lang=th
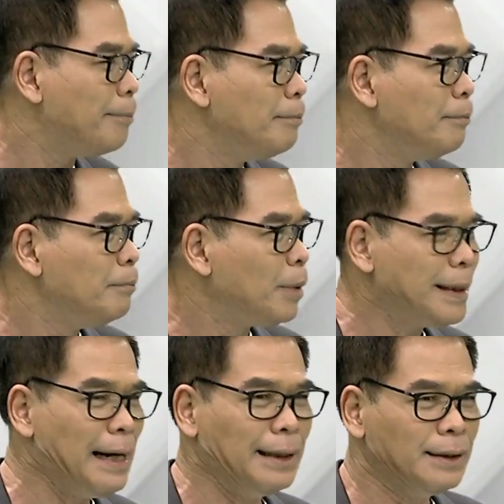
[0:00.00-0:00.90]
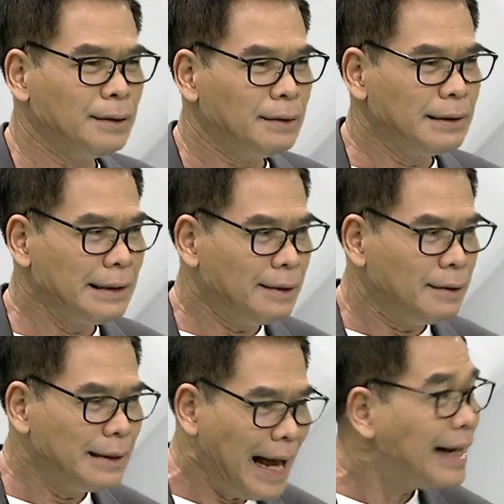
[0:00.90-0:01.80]
ครับเพราะฉะนั้น
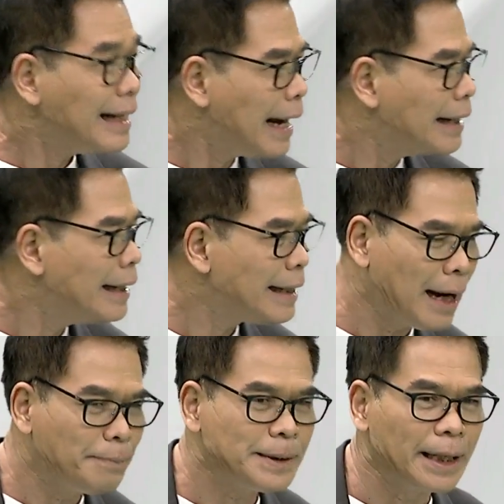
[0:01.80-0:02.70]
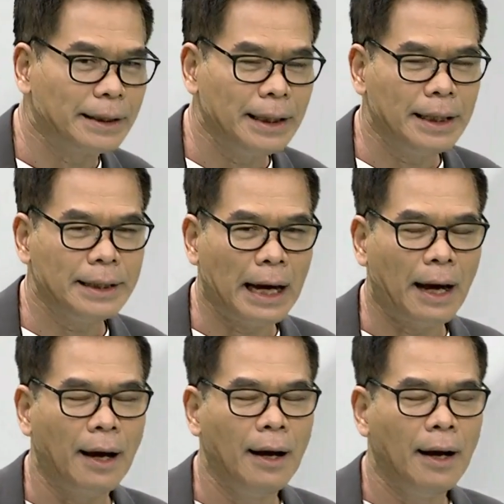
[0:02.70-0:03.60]
ณขณะนี้นะครับสิ่งที่จะ